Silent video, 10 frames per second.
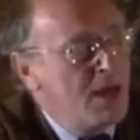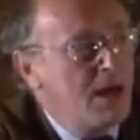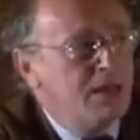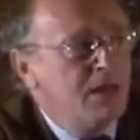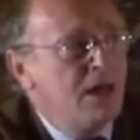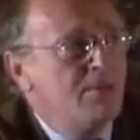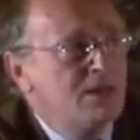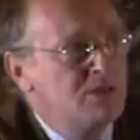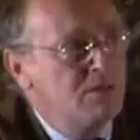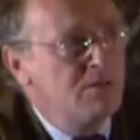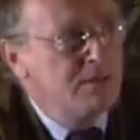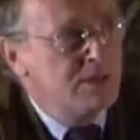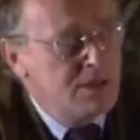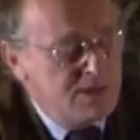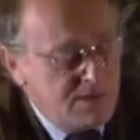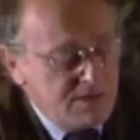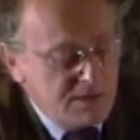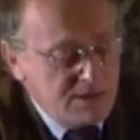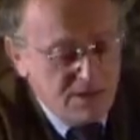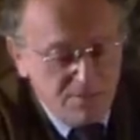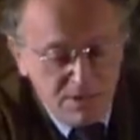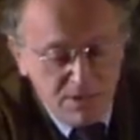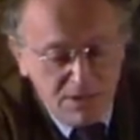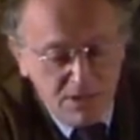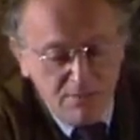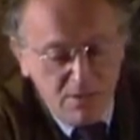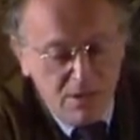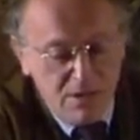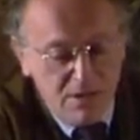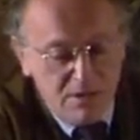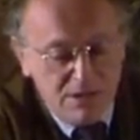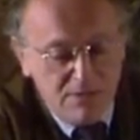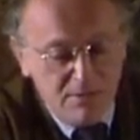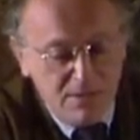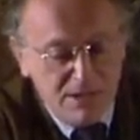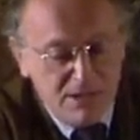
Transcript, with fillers: Это обосновано до известной степени тем, э, тем,